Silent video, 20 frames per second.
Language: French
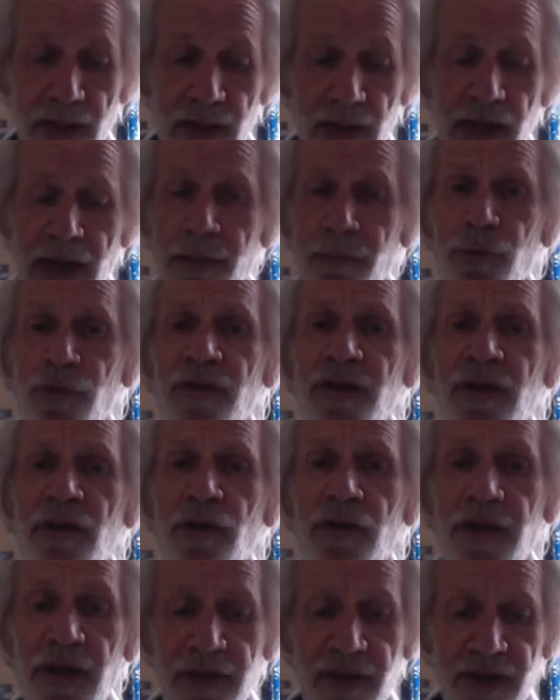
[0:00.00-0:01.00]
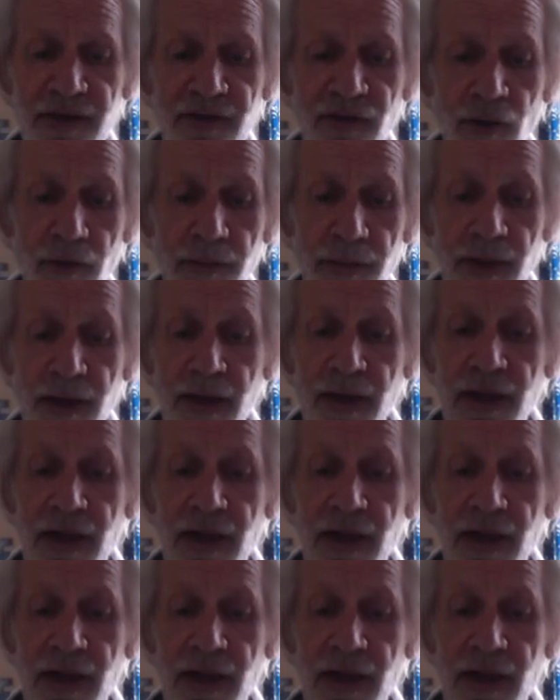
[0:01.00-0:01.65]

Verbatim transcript: La musique en a un exemple.